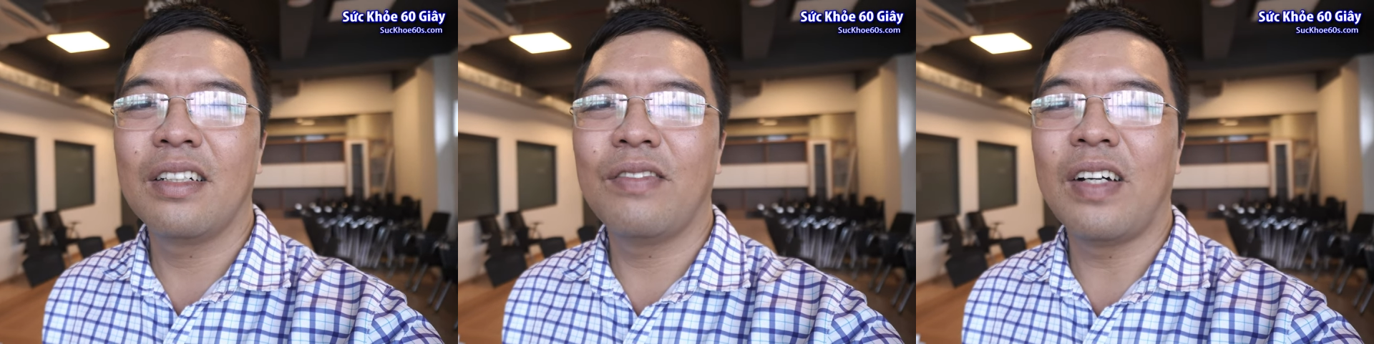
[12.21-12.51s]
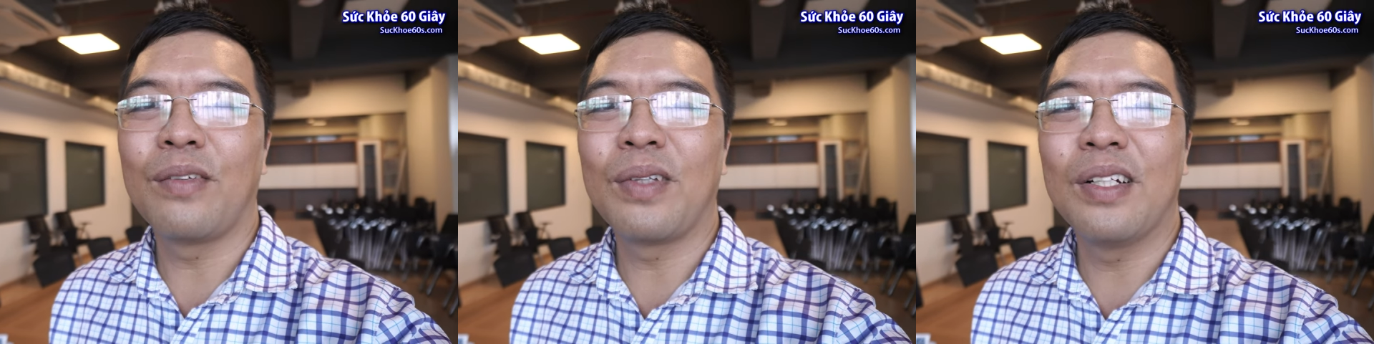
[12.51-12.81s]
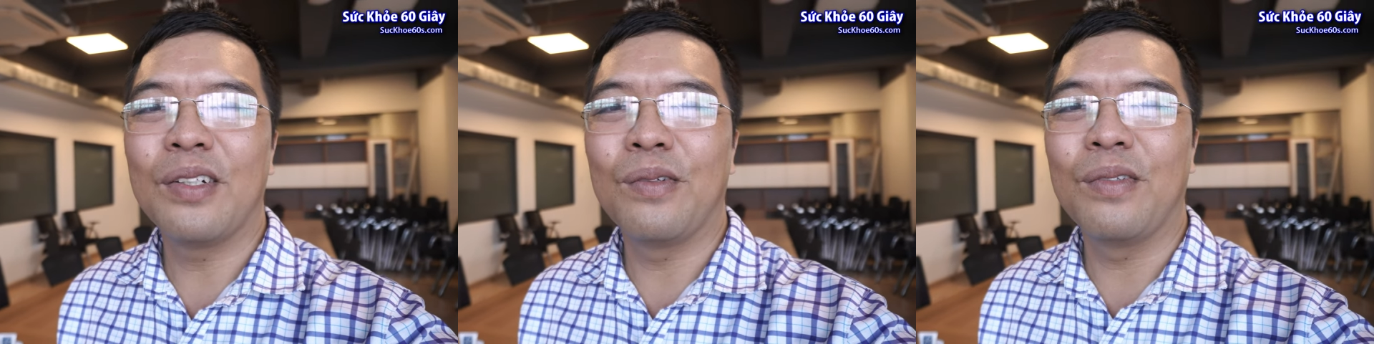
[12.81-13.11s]
vài thông
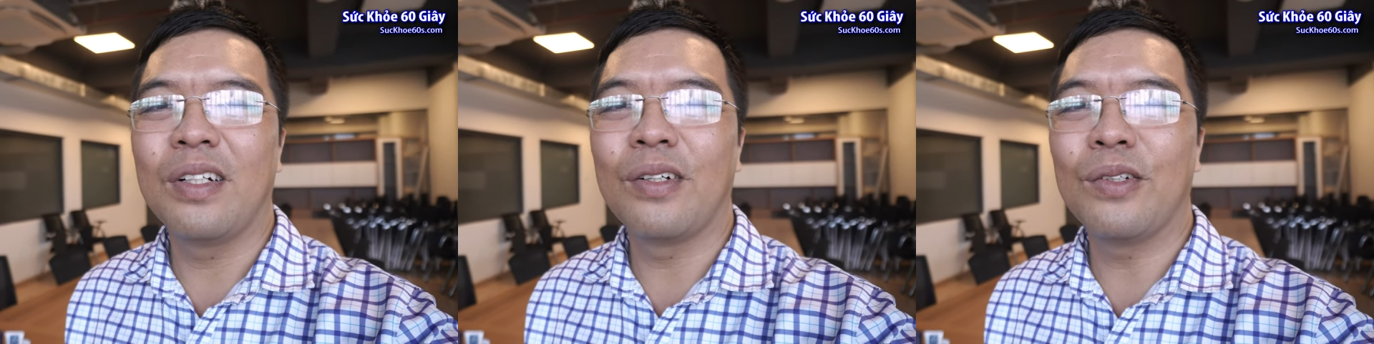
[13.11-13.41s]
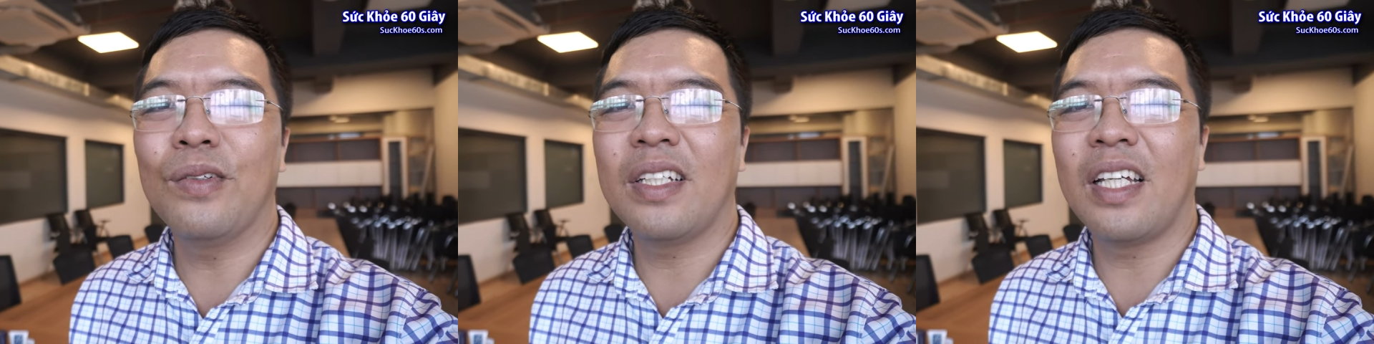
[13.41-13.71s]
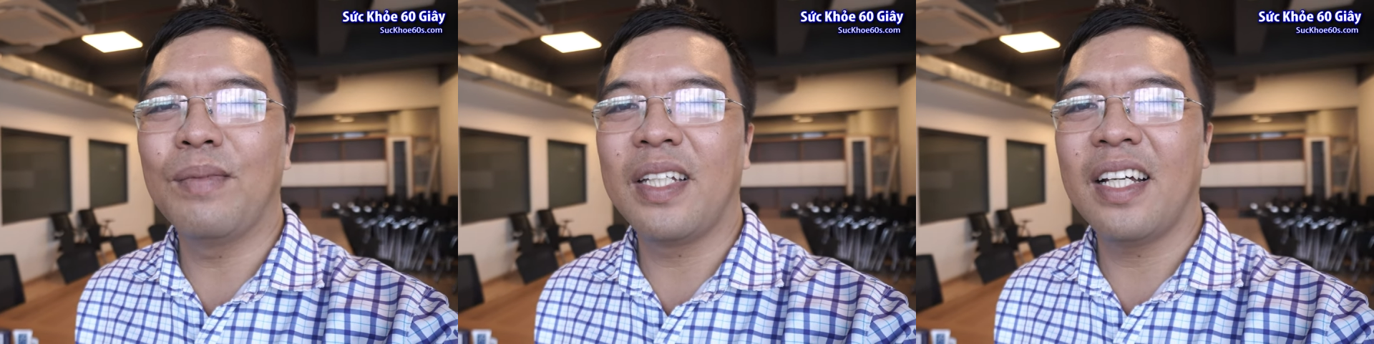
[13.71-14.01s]
tin cùng à, cô chú anh
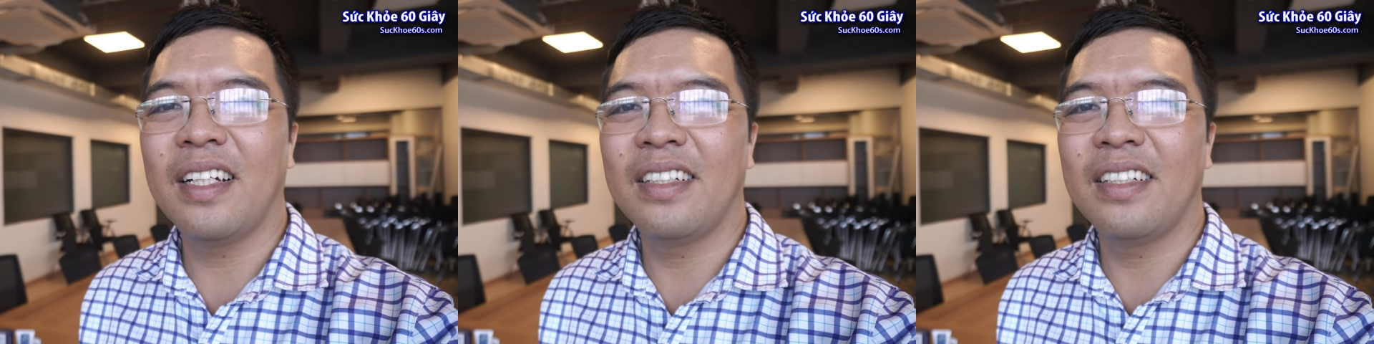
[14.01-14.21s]
chị mình nha